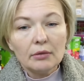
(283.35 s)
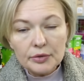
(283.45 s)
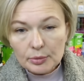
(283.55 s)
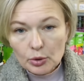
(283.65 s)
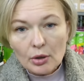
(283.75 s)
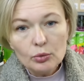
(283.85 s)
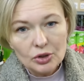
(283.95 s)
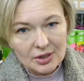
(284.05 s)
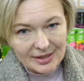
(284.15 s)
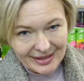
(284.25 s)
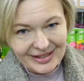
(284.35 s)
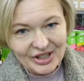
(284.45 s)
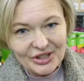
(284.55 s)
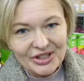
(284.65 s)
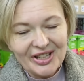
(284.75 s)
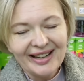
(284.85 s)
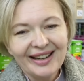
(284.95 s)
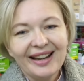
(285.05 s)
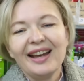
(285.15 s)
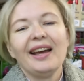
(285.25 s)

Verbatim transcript: вы всему научитесь, конечно же,